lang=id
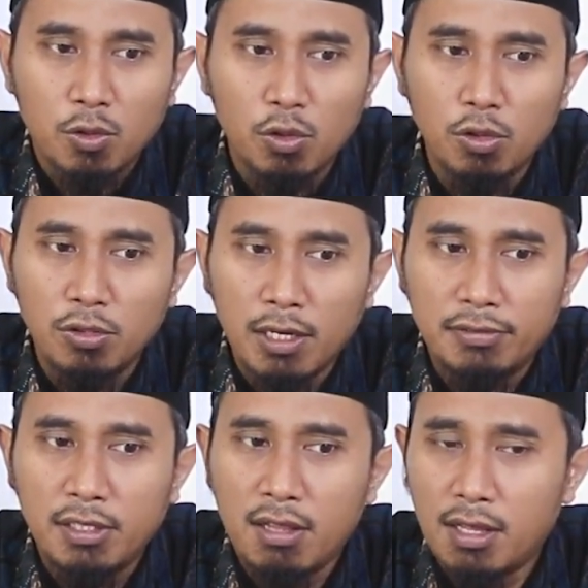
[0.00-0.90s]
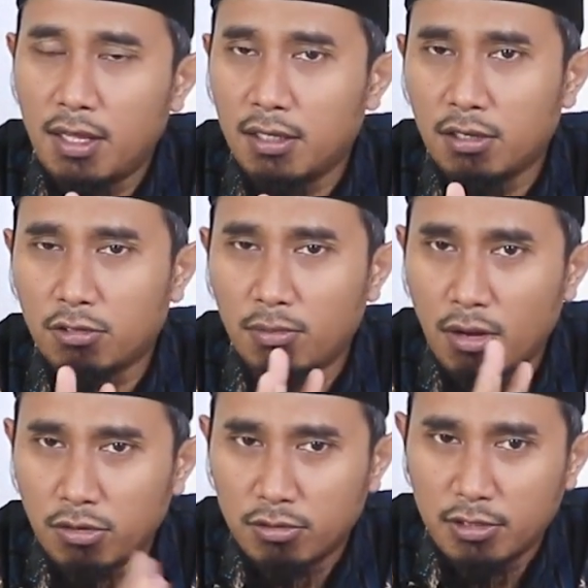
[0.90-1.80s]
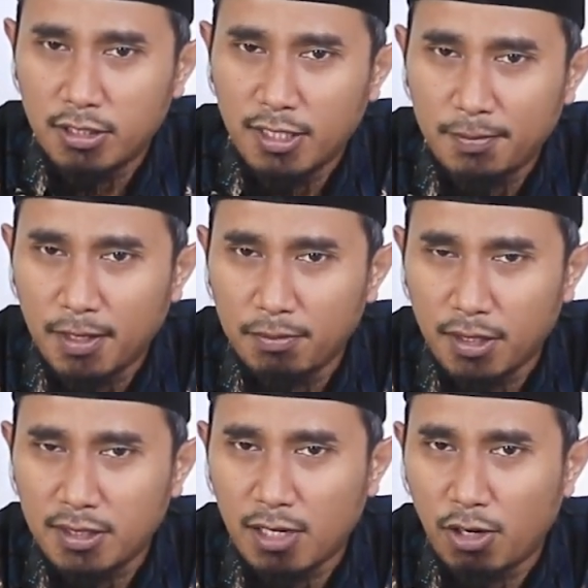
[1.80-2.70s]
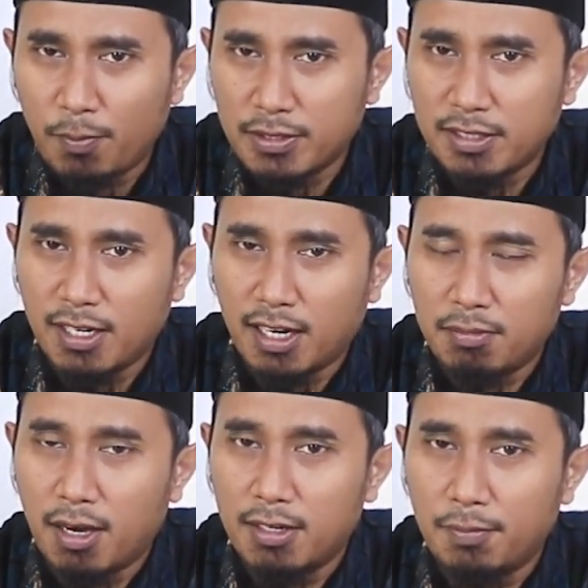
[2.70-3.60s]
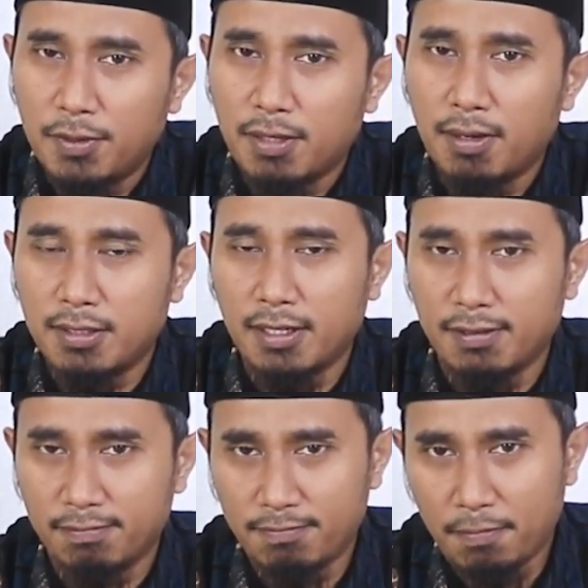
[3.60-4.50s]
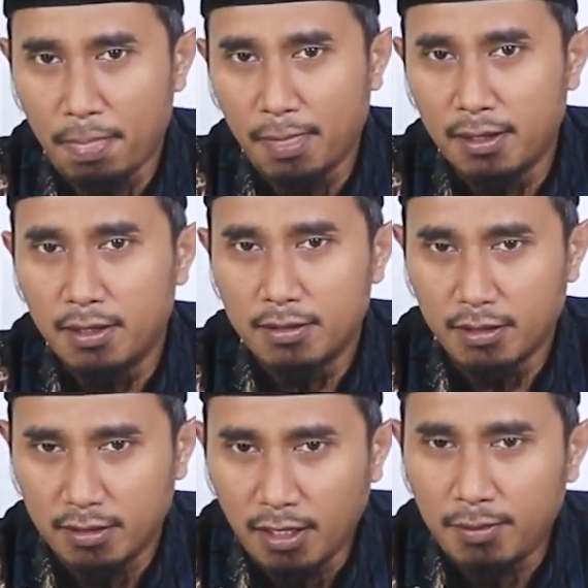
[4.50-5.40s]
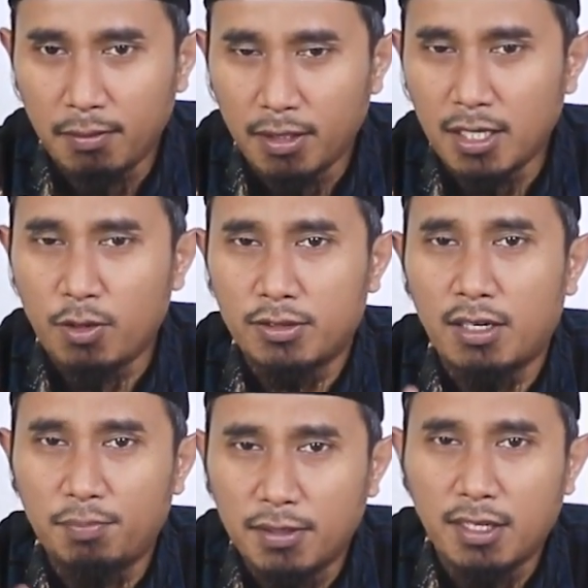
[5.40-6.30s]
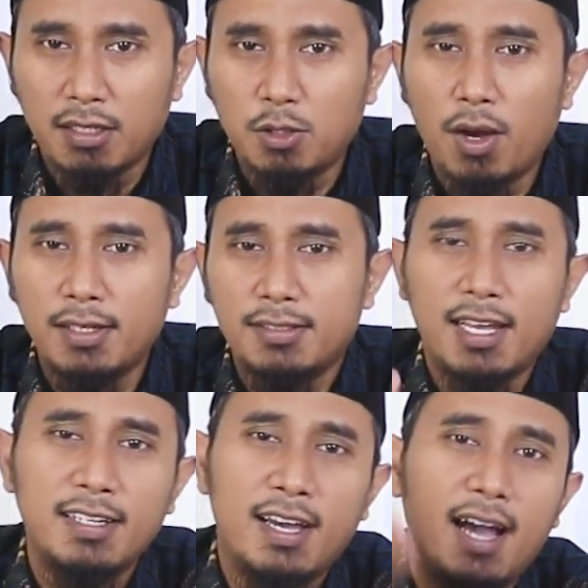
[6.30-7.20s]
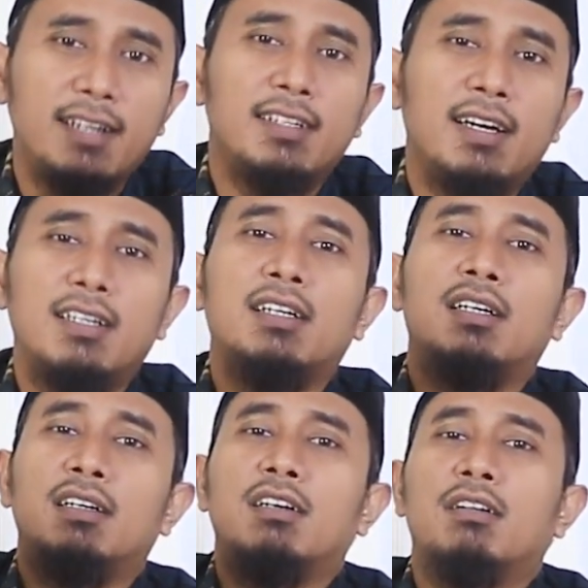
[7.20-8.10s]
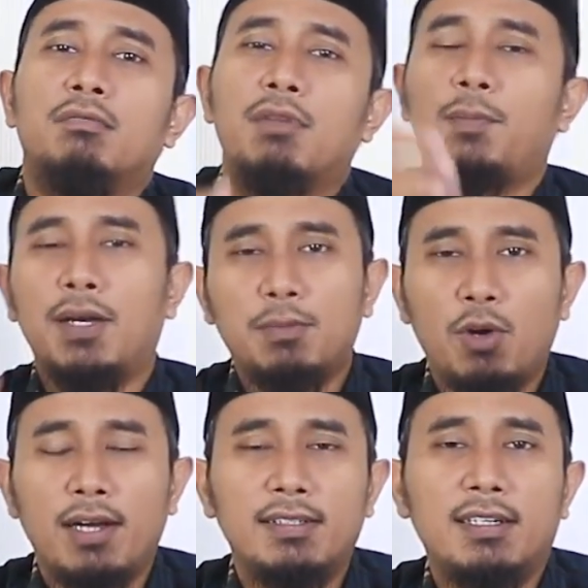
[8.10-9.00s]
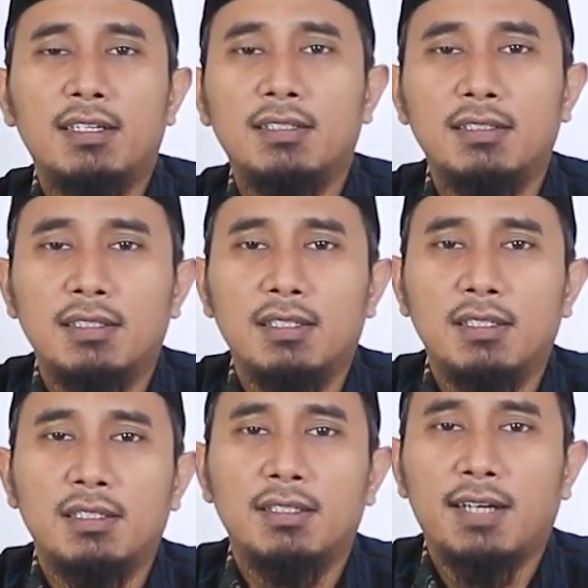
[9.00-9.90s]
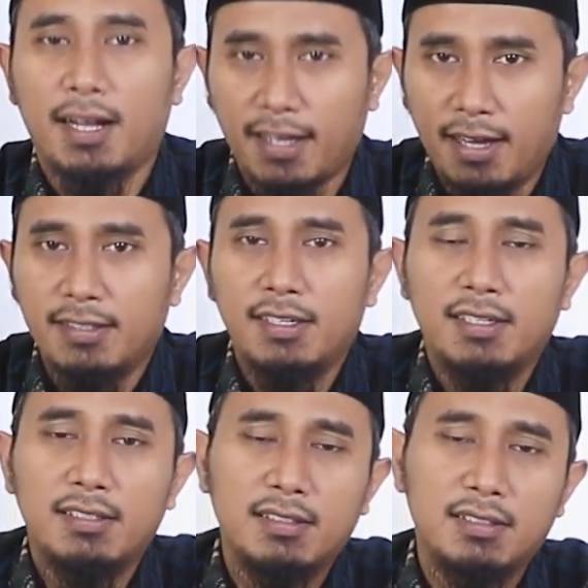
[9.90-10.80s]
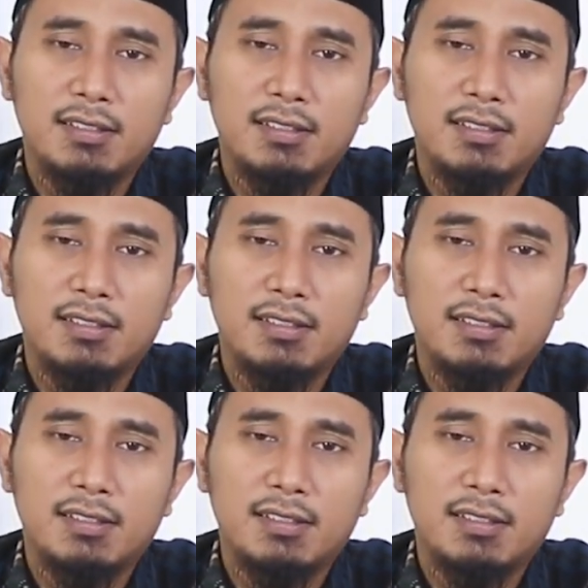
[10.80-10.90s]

"Kullu nafsin dha'iqatul maut." Setiap yang bernyawa pasti akan menghadapi kematian. Setiap yang bernyawa tanpa terkecuali, saya, Anda, bapak ibu Anda, kakek Anda,